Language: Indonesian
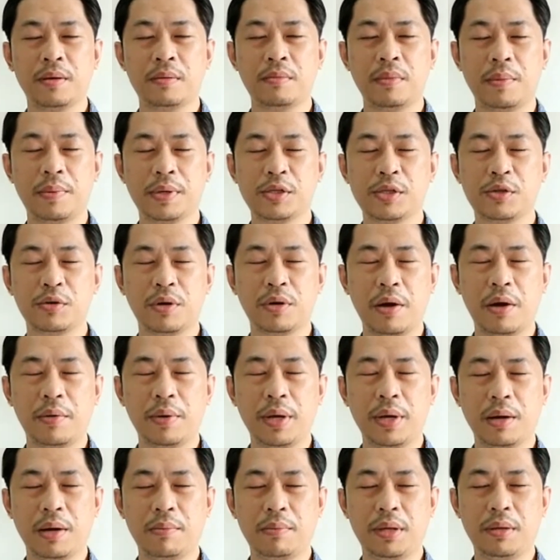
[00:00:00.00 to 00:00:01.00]
Bapak
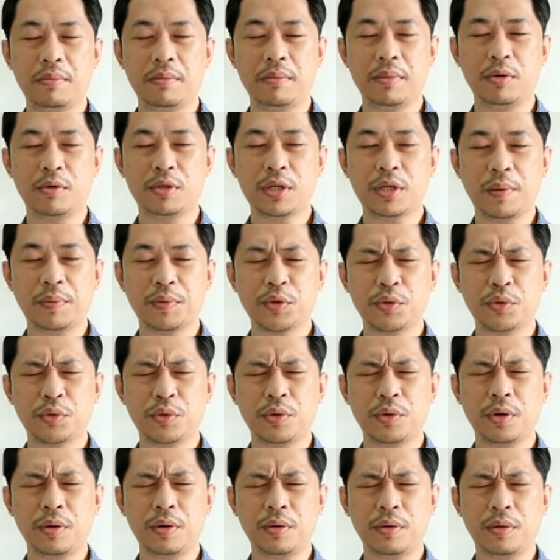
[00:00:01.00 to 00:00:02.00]
Surgawi kami mengucap
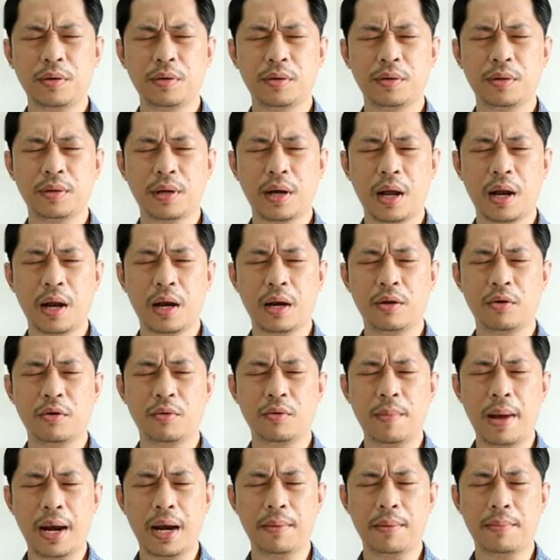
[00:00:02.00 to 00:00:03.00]
syukur kalau
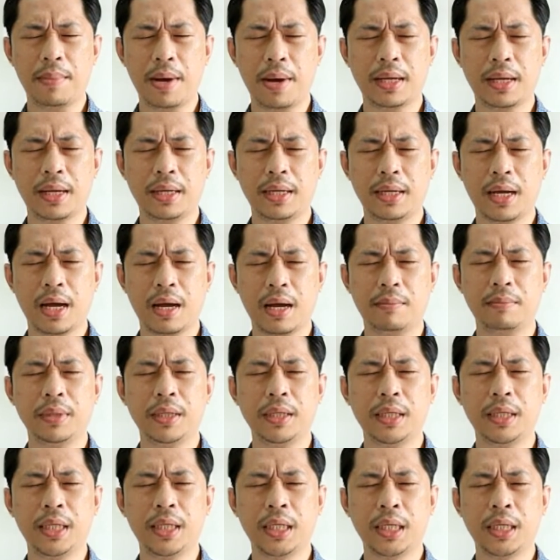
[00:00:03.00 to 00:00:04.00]
malam hari ini
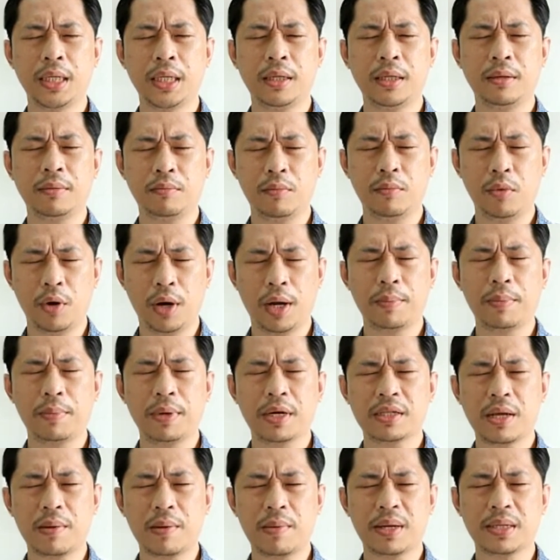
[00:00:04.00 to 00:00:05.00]
kami boleh
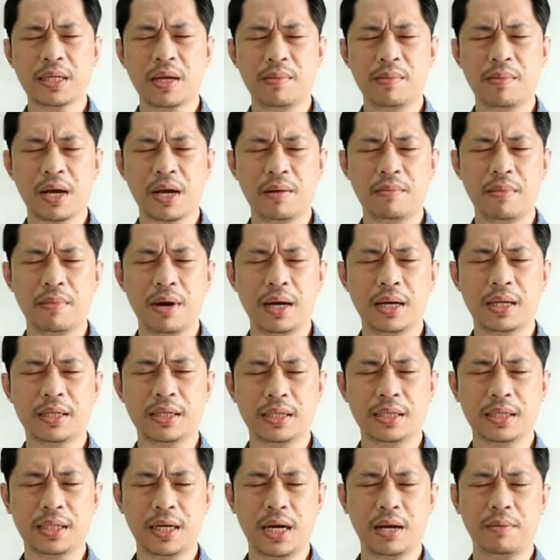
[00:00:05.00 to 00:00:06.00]
bersama-sama kembali
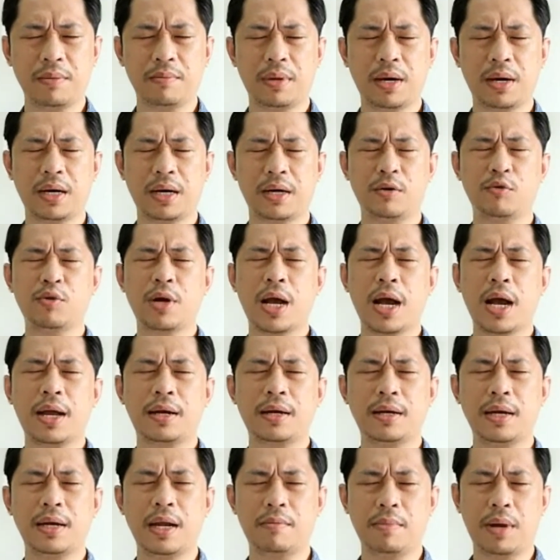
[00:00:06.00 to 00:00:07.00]
sejenak
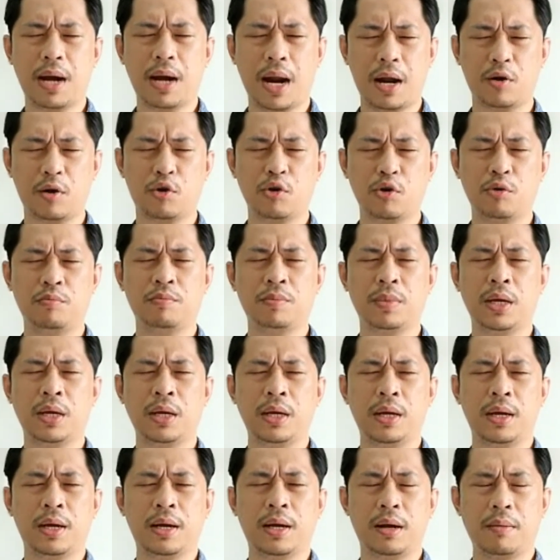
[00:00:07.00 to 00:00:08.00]
merenungkan dan merangkum
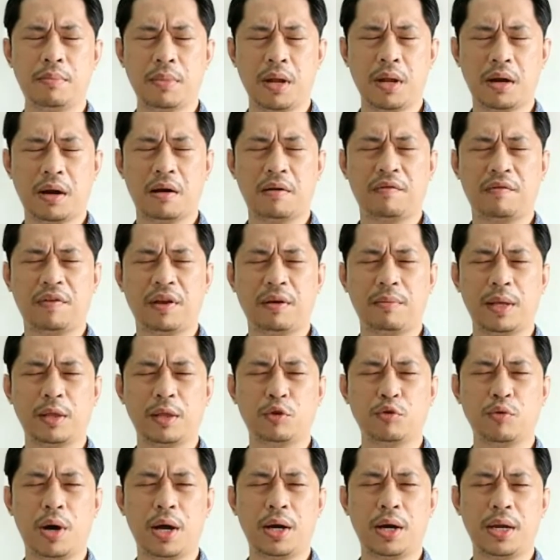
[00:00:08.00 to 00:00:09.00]
kebenaran firman
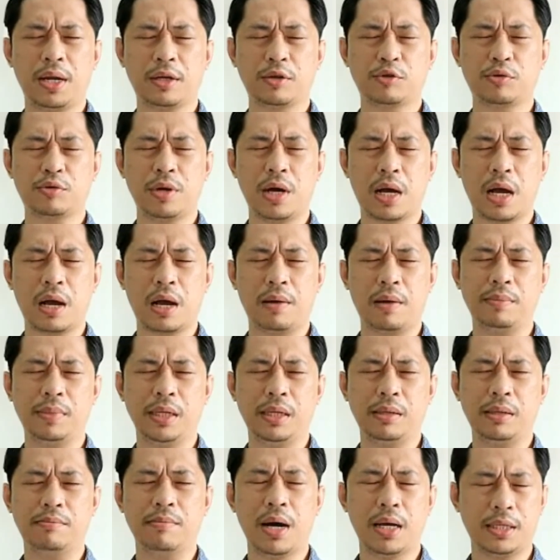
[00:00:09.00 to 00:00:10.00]
Tuhan yang sudah kami
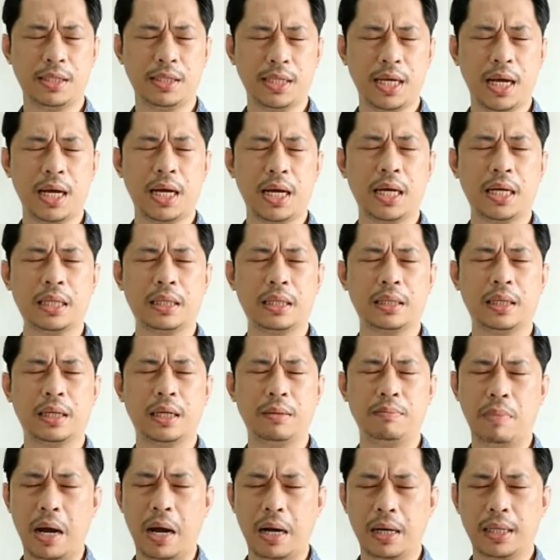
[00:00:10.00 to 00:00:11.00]
baca
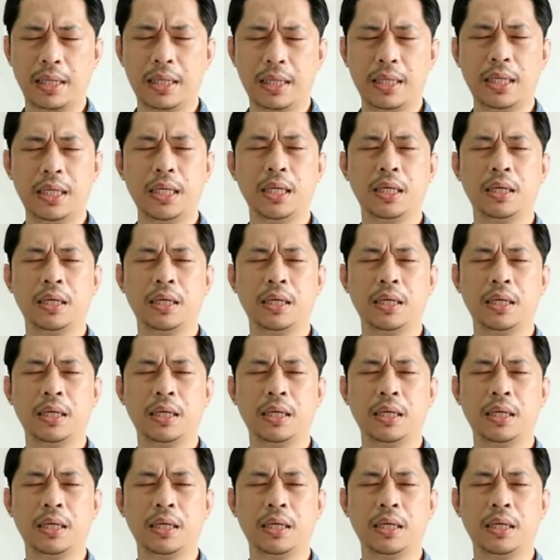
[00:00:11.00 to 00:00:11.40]
di pagi